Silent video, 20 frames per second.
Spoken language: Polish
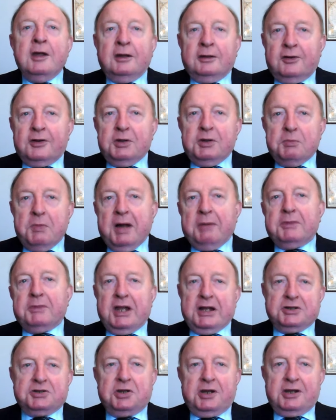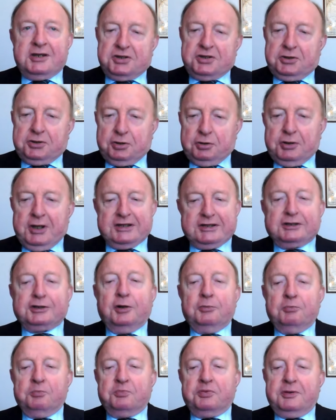No i mam nadzieję, że to
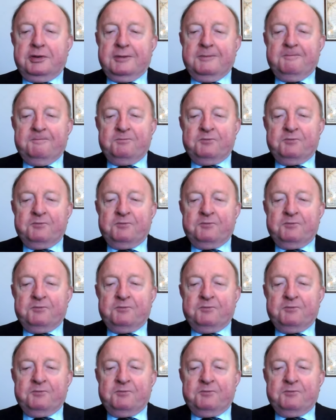nastąpi.